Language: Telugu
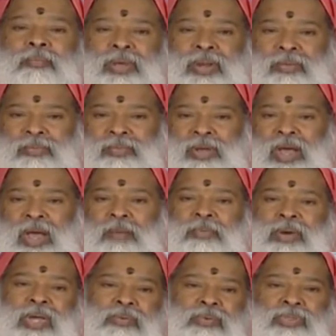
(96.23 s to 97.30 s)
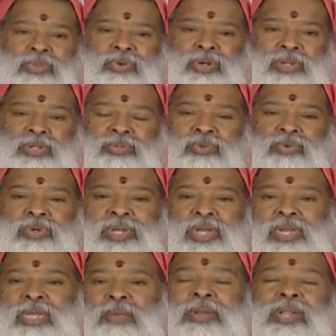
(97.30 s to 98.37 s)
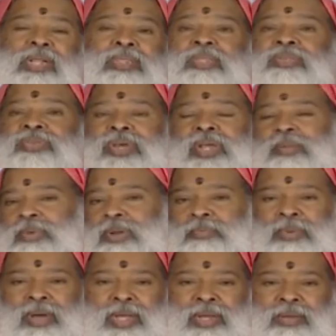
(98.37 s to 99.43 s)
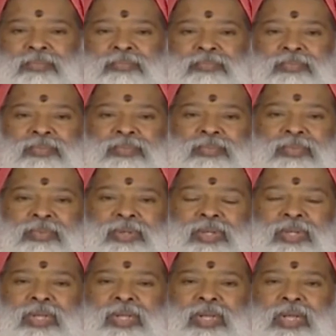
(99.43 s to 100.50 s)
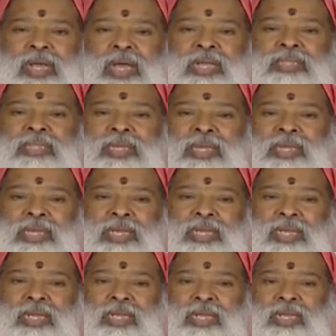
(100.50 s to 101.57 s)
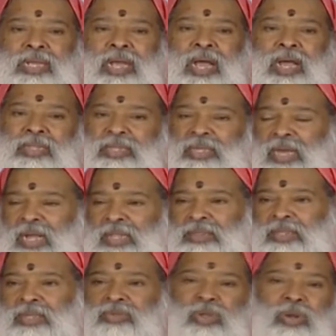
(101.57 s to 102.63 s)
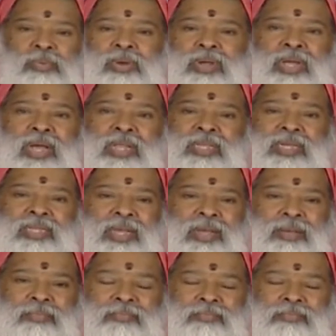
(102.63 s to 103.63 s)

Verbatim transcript: మనం ఆ భగవంతుడిని చూడటానికి ప్రయత్నించాలి మనం బాగా అయితే అది అంత సులభం కాదు కదా